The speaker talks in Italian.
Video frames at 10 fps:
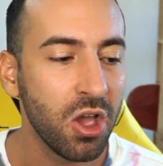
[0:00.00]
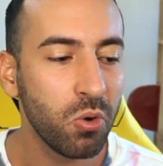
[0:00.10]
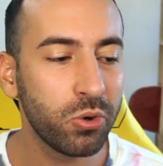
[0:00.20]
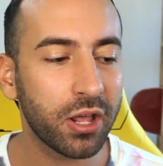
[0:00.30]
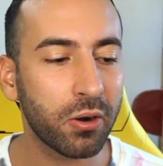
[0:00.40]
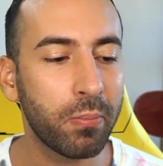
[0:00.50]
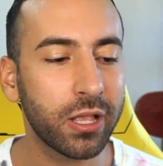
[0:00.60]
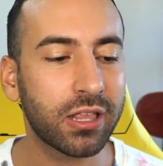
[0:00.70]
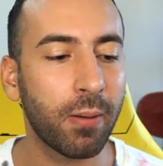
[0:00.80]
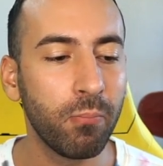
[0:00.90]
Una
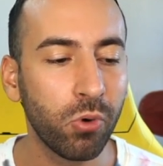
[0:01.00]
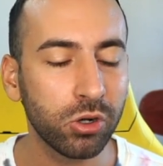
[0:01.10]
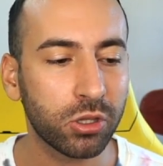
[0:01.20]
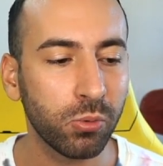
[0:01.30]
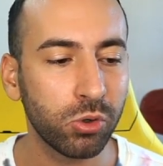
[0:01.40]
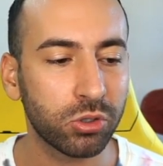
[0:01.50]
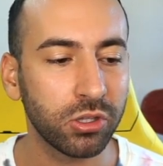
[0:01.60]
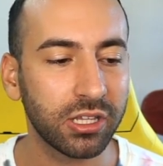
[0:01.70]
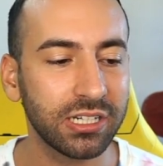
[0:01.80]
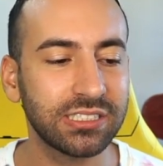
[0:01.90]
robetta molto molto
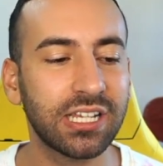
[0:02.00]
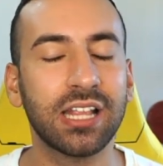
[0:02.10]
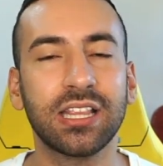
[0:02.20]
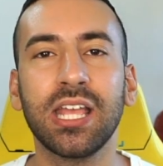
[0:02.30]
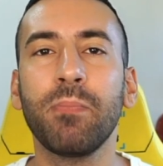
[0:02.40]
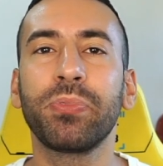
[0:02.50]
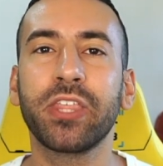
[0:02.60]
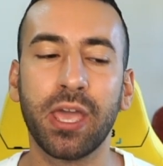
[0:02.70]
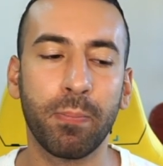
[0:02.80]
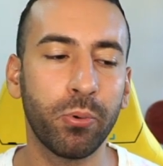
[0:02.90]
interessante
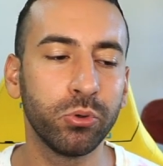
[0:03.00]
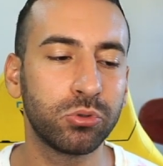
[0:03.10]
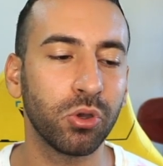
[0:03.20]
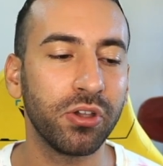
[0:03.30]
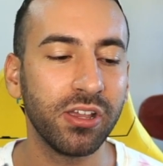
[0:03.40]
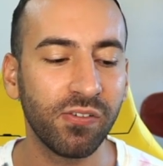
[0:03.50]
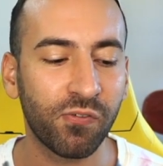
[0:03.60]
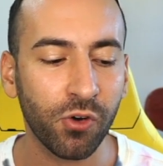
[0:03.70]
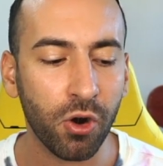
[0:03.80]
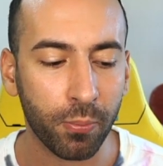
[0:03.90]
che è appunto il
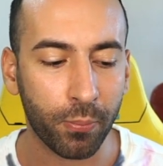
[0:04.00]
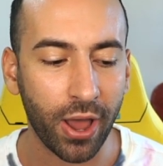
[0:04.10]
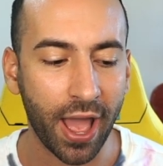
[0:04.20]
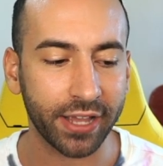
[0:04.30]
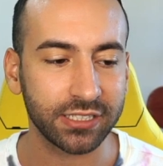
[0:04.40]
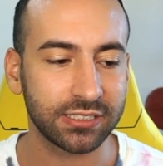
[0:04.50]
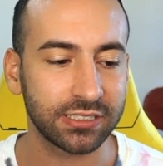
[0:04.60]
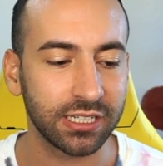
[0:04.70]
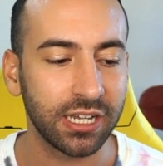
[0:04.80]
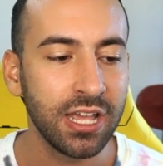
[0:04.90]
floor
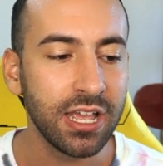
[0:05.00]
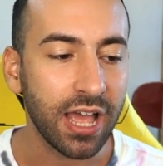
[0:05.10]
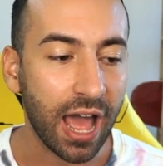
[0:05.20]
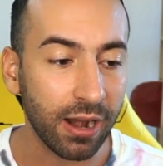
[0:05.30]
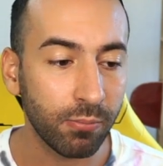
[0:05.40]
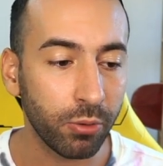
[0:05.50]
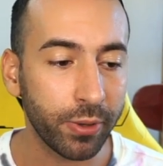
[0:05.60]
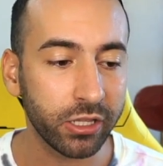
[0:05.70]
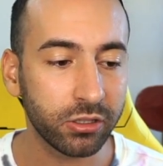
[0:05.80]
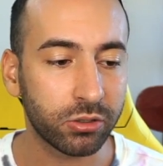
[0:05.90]
price al
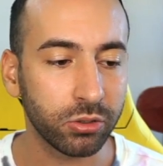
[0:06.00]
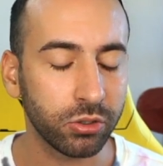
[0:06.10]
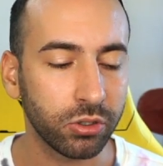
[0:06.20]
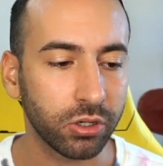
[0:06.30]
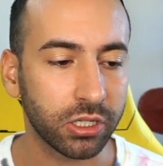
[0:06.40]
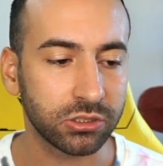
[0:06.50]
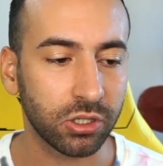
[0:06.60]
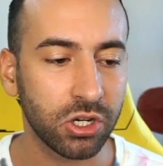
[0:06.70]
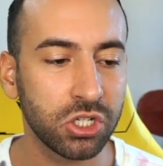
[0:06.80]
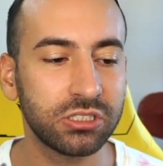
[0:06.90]
momento che
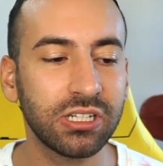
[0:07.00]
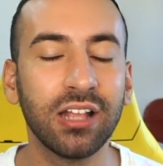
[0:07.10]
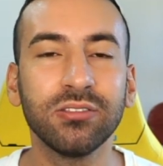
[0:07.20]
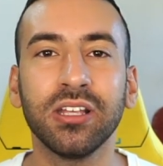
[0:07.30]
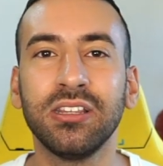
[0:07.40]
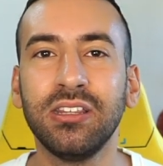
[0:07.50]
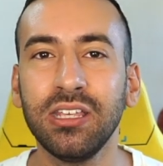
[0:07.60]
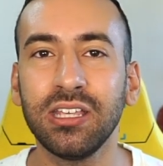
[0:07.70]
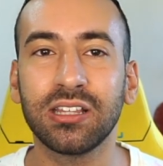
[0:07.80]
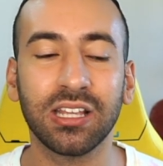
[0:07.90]
sto registrando è
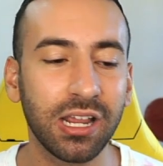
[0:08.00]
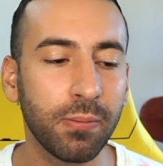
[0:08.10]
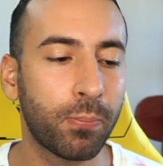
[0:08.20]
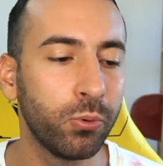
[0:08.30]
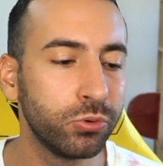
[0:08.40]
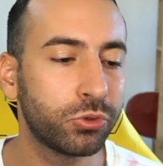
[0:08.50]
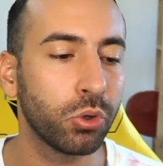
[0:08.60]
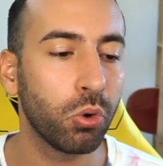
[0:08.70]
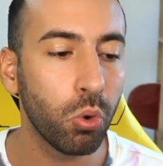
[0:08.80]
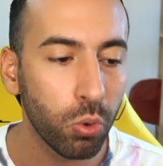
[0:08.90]
di
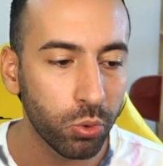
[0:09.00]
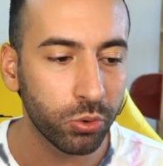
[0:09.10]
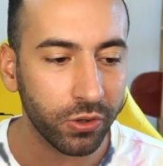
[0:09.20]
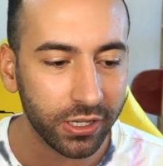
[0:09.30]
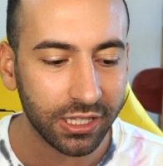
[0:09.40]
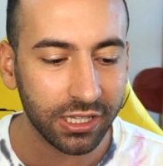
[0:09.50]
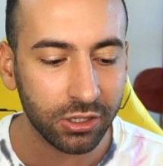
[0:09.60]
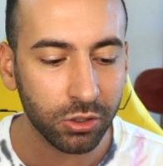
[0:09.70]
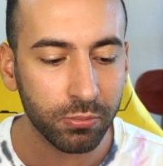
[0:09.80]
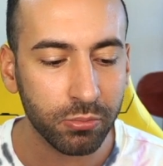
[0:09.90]
3.1
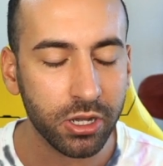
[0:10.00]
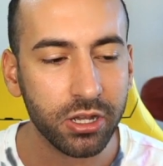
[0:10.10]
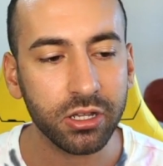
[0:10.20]
Ethereum,